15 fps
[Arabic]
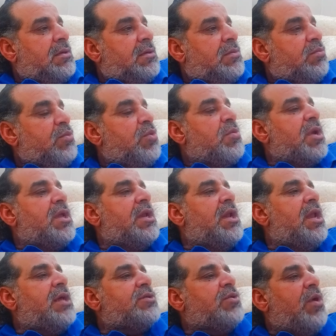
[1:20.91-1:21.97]
ممكن
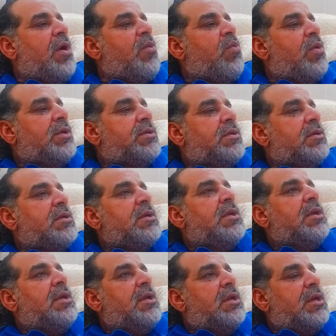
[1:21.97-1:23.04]
لا تعوض
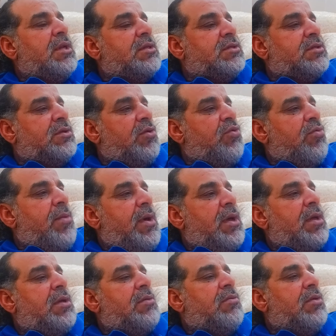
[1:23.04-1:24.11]
للتوبه
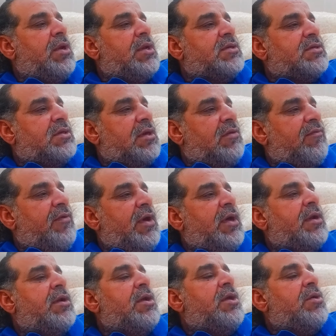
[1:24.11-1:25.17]
والاستغفار
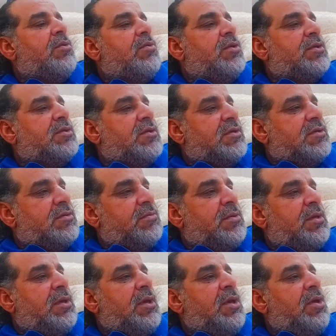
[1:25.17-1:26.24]
والتسبيح
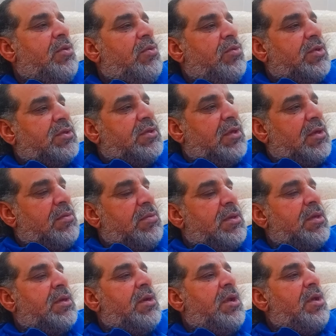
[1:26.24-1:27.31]

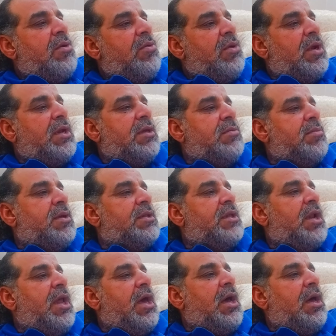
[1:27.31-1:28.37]
والتكبير والعبادة
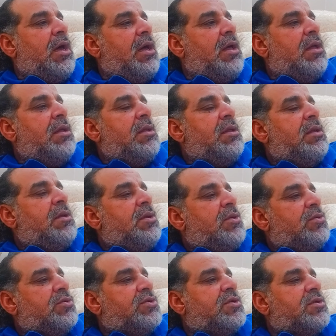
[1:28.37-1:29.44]
الحقة
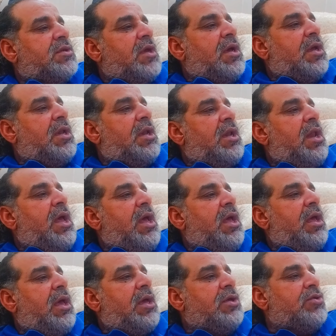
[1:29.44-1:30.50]
وتتقي الله
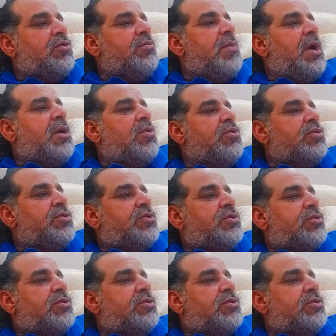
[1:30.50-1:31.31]
حيثما كنت